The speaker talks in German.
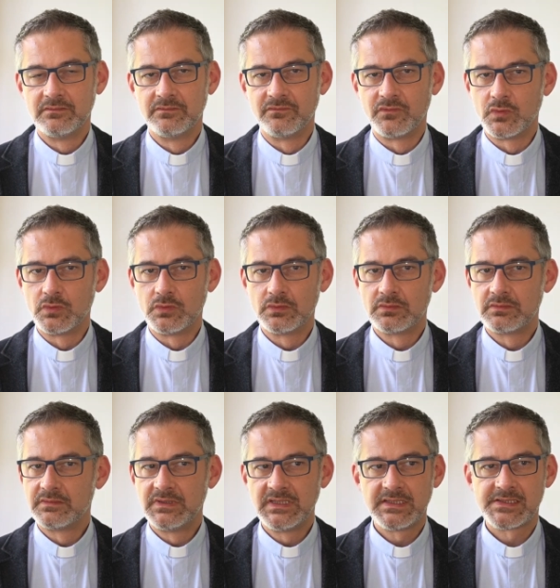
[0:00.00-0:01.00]
wo
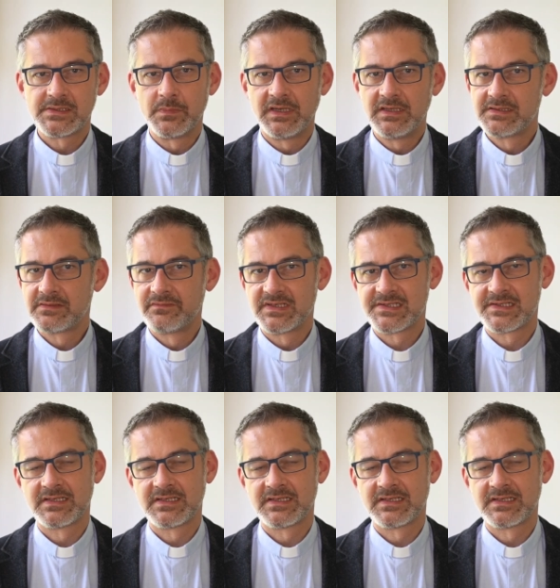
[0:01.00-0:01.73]
nichts mehr ist, was